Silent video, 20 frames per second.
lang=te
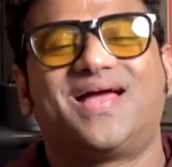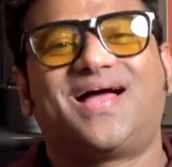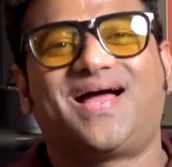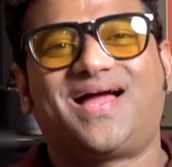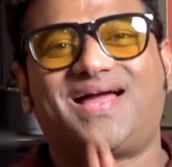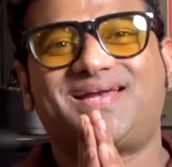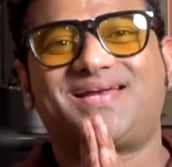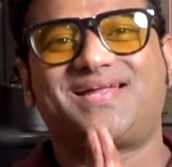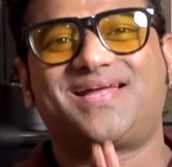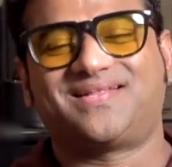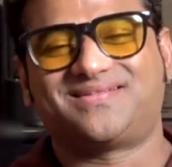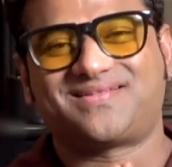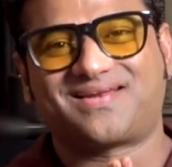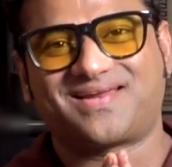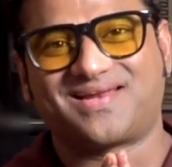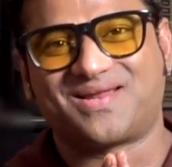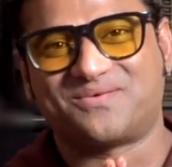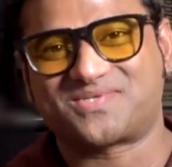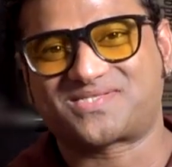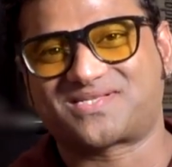హాయ్ అండి
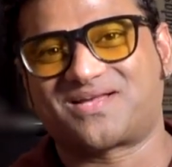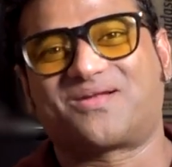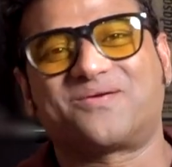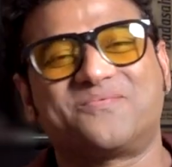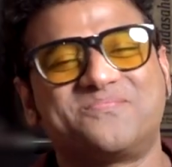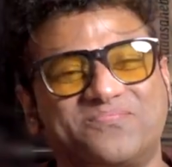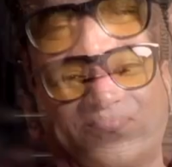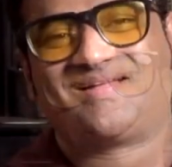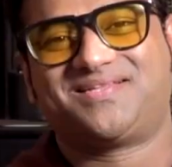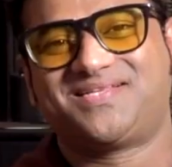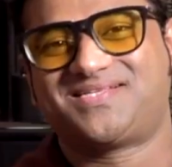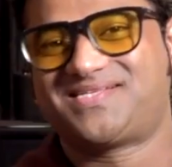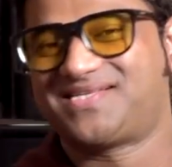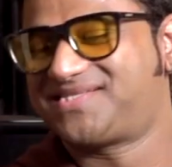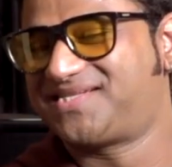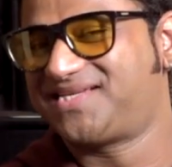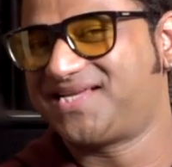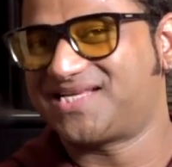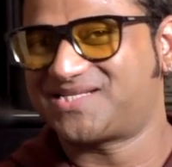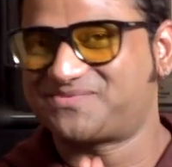అందరికీ నమస్కారం దిస్
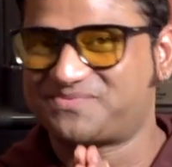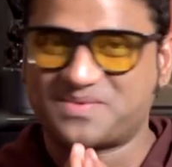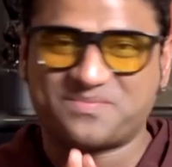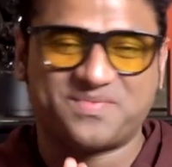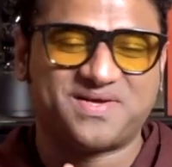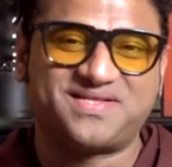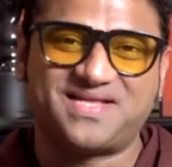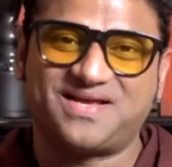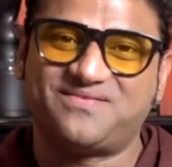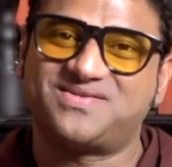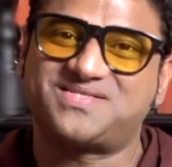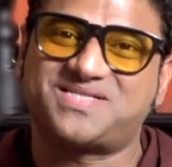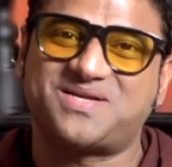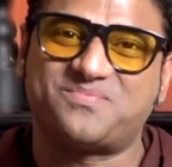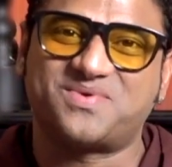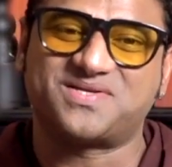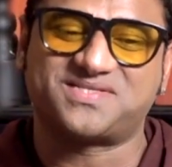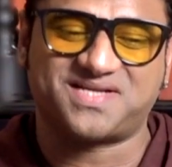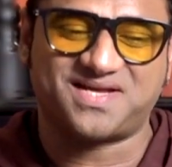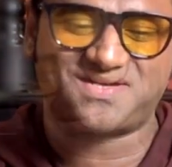ఇస్ డిఎస్పీ మీ
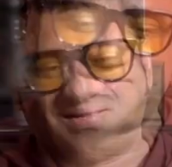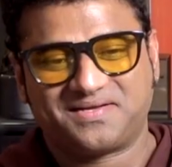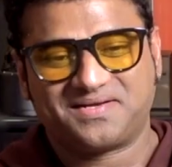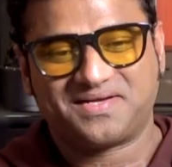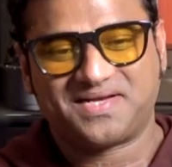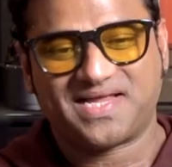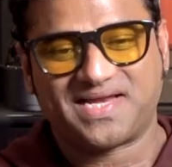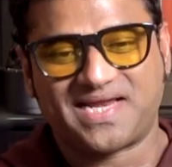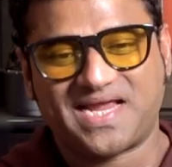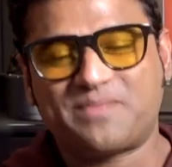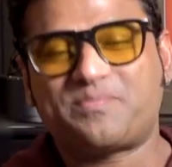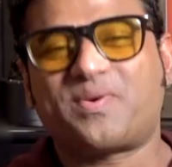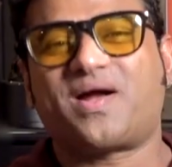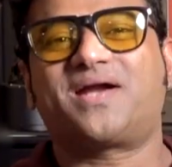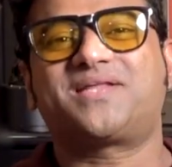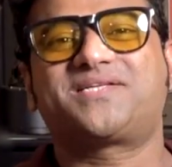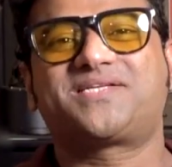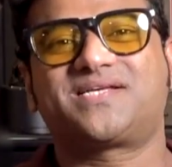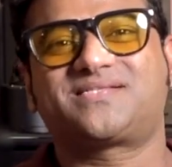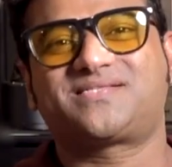దేవిశ్రీ ప్రసాద్ నేను ఏ
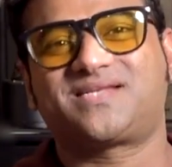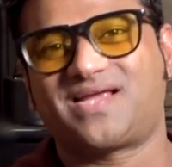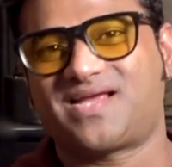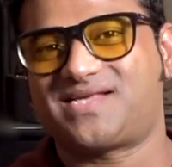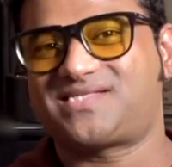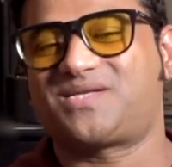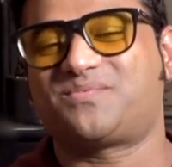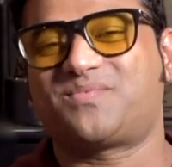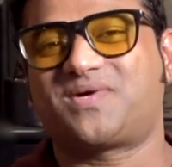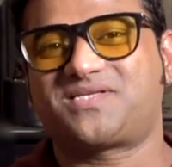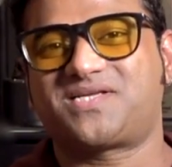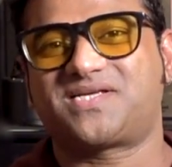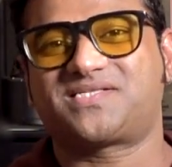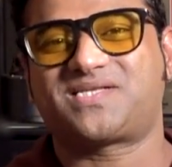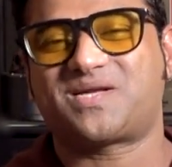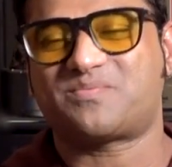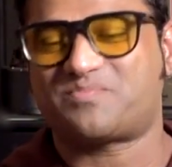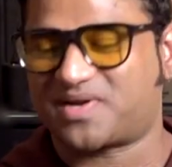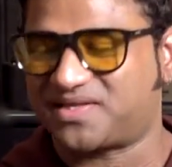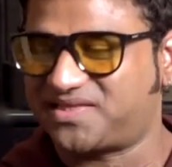పాట చేసిన ఏ సినిమా
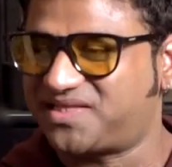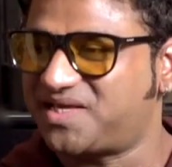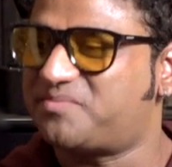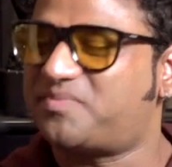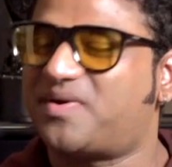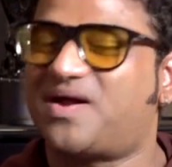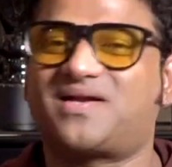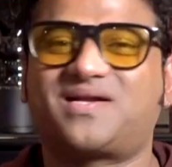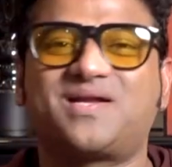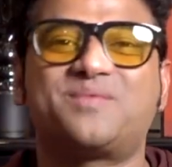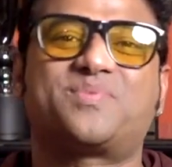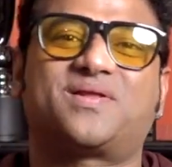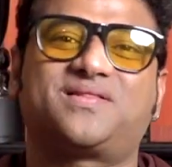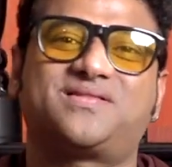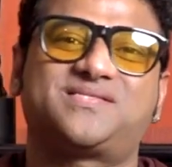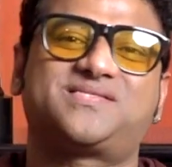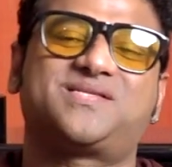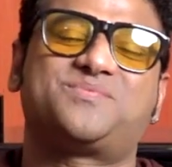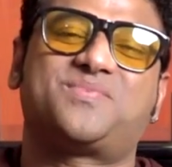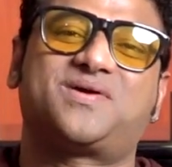చేసిన ప్రతి పాటని
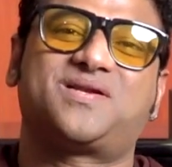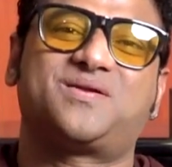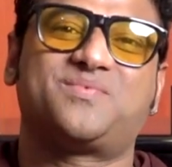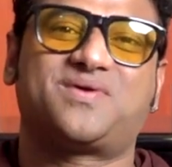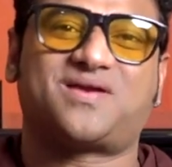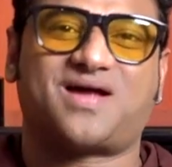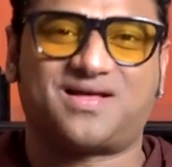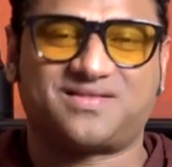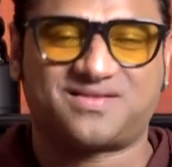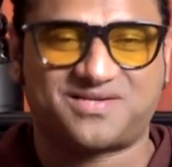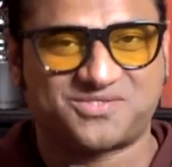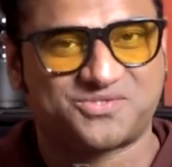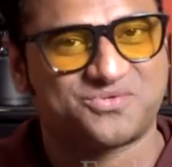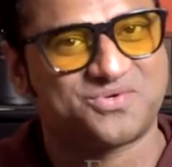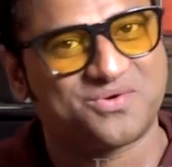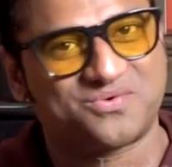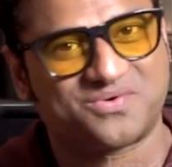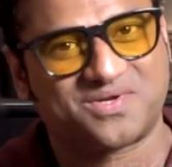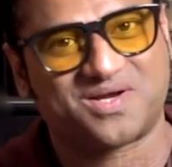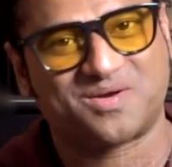ప్రతి సినిమాని మీరు
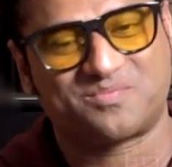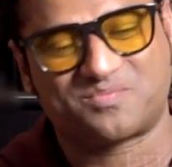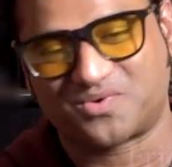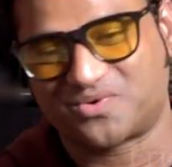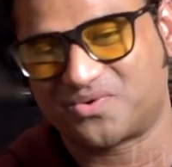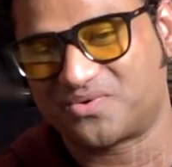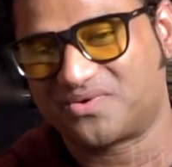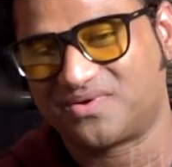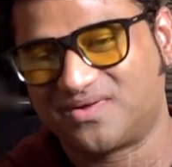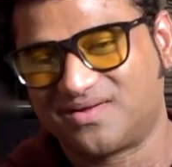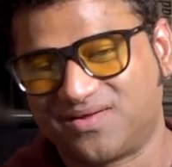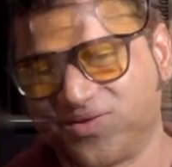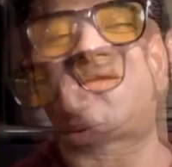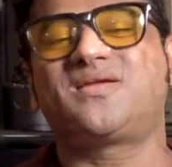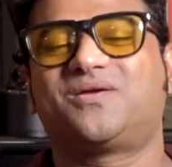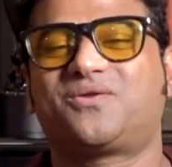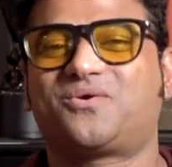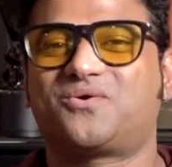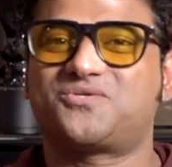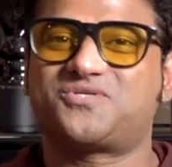ఆదరిస్తూనే ఉన్నారు ఎప్పుడు
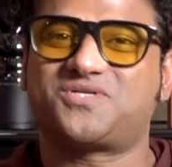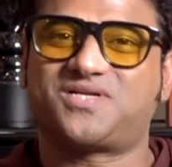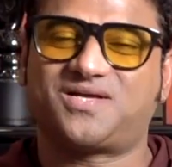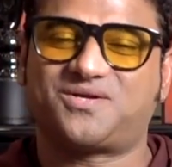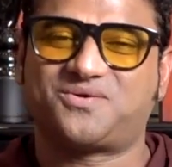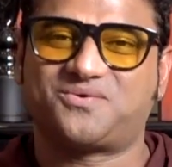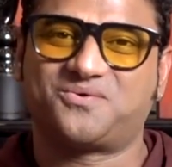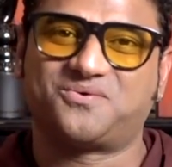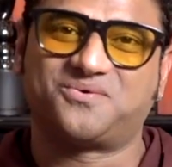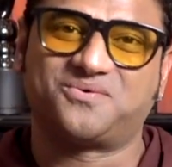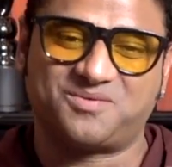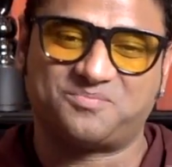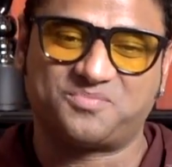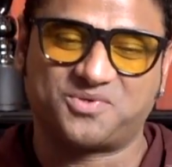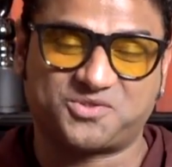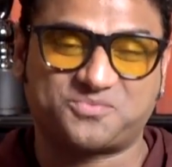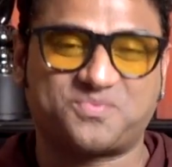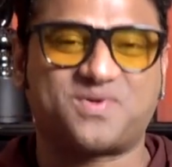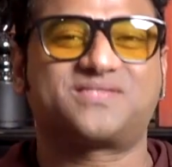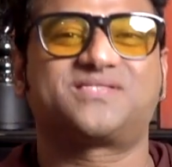ఈ రోజు నేను
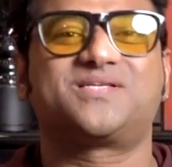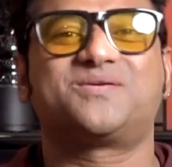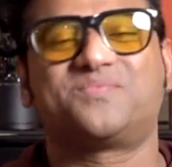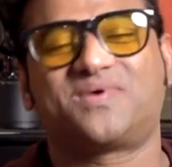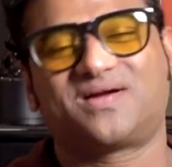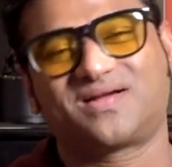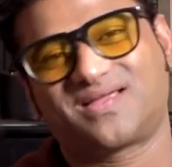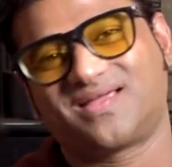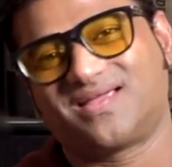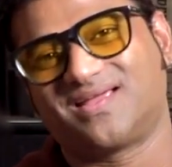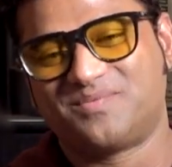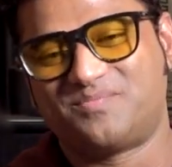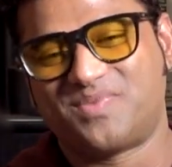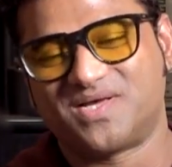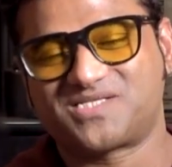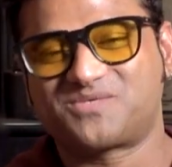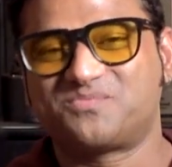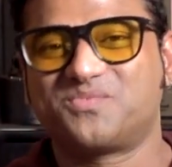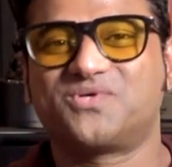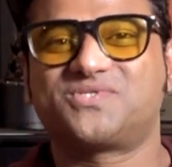పుష్ప సినిమాకి
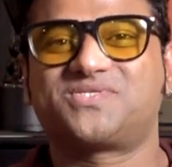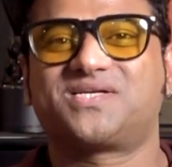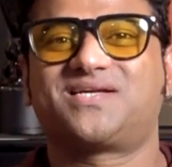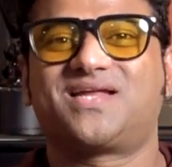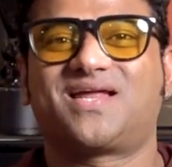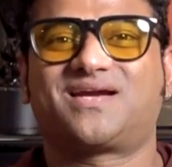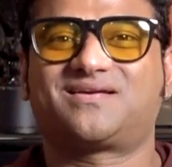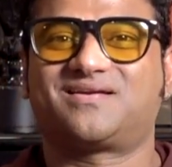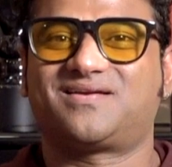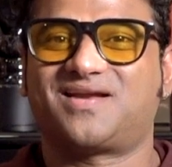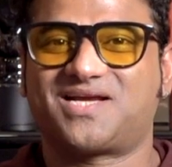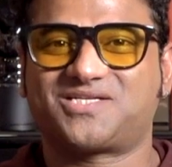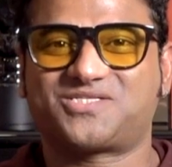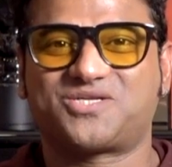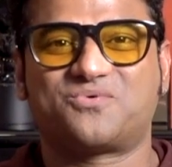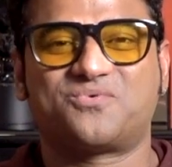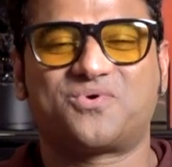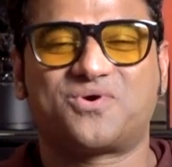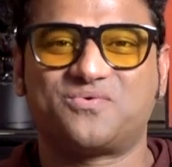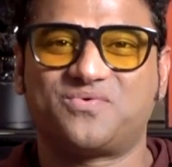బెస్ట్ మ్యూజిక్ డైరెక్టర్
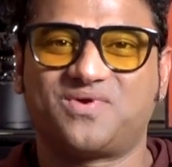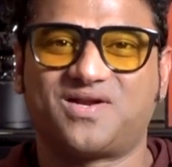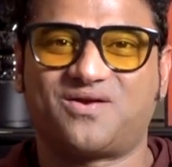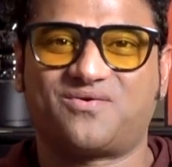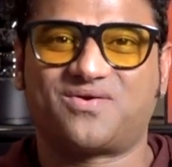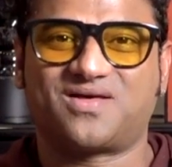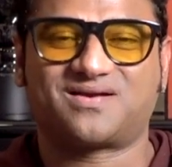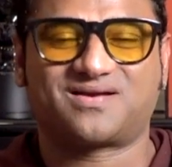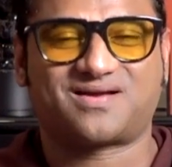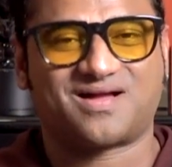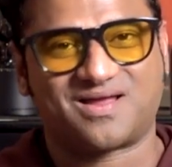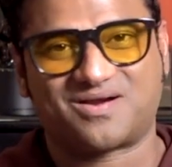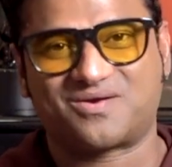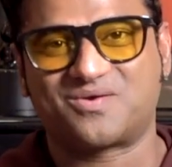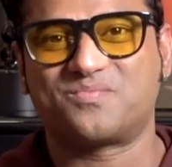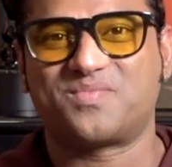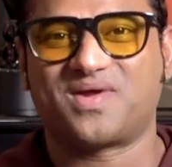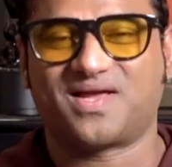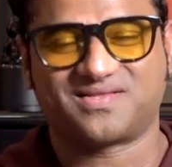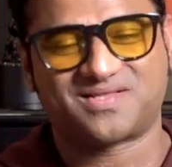నేషనల్ అవార్డు విన్ అవడానికి
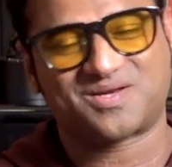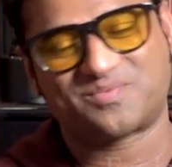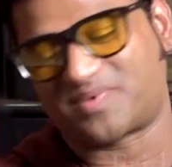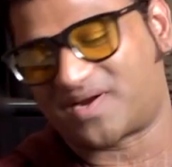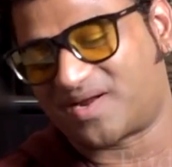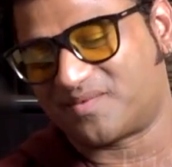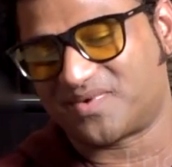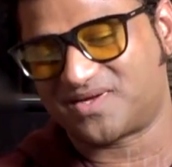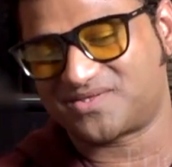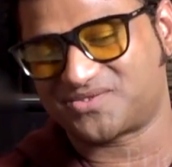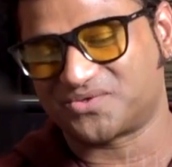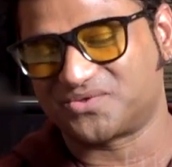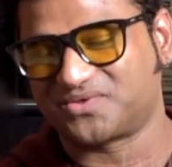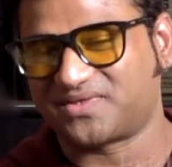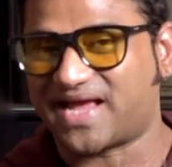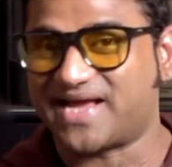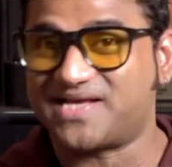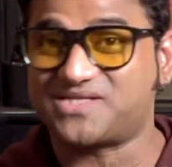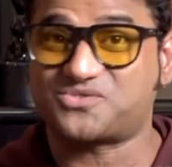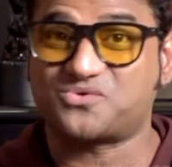కారణం మీ అందరి ప్రేమ సో
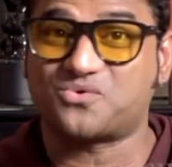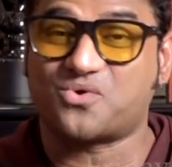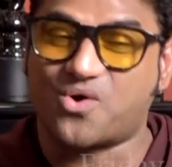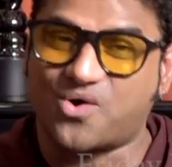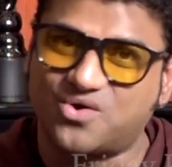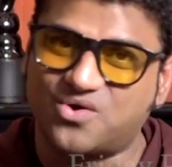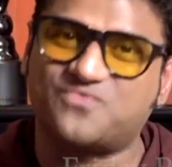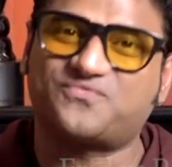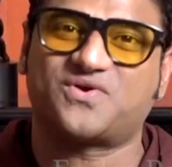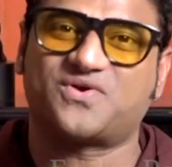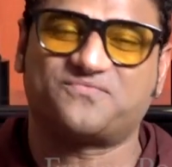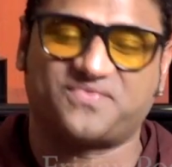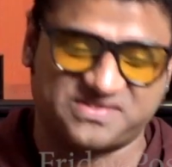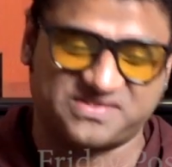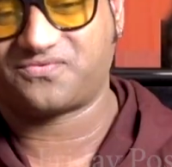థ్యాంక్స్ టు ఆల్ ఆఫ్ యూ